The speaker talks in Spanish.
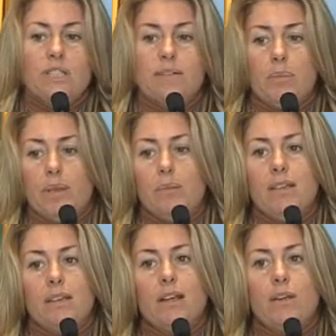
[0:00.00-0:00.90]
Se va a
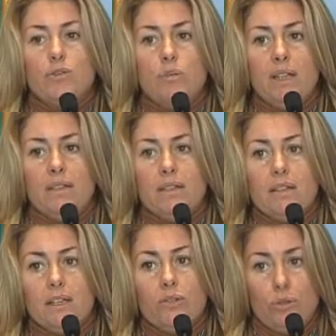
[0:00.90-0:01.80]
permitir que los suplentes
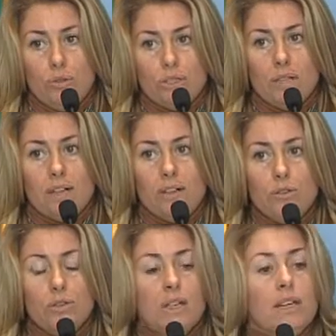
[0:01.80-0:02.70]
estén en todos los
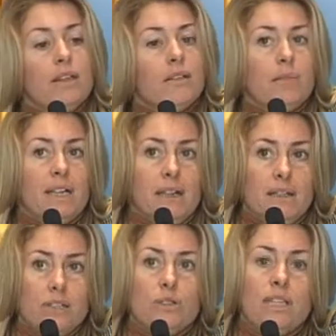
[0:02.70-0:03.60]
trabajos para el
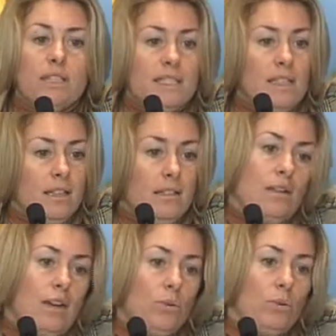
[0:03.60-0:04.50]
caso de que si
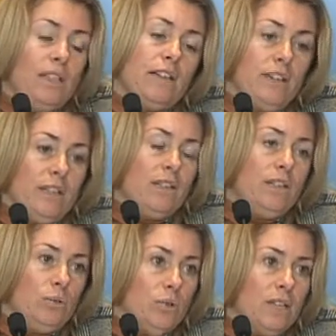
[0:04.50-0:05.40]
algún día falta el
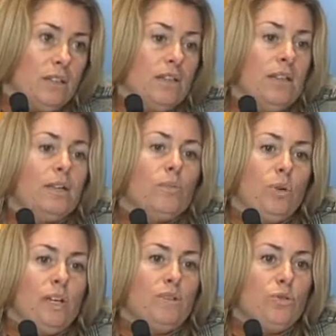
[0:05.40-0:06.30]
titular,
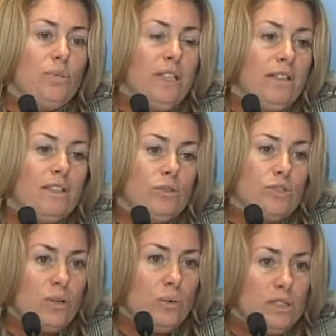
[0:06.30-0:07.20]
pues que el suplente no
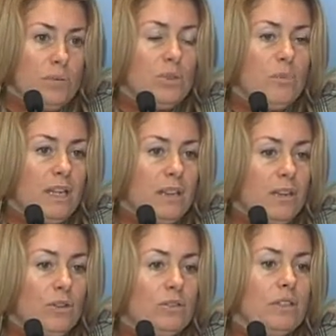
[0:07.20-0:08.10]
se encuentre muy
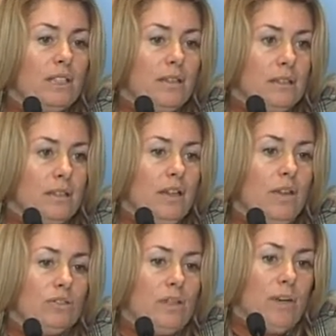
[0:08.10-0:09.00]
perdido en,
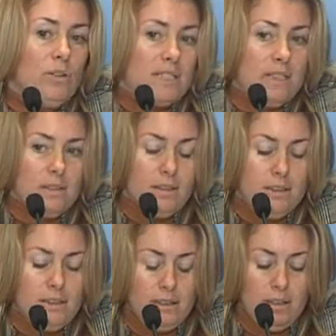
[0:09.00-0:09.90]
los trabajos que se
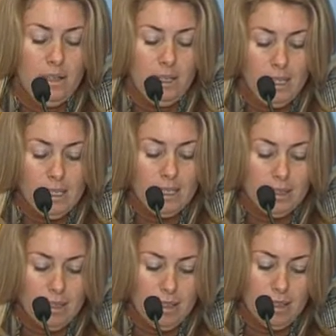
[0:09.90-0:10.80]
estén
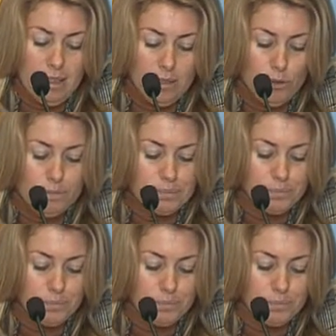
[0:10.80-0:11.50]
realizando.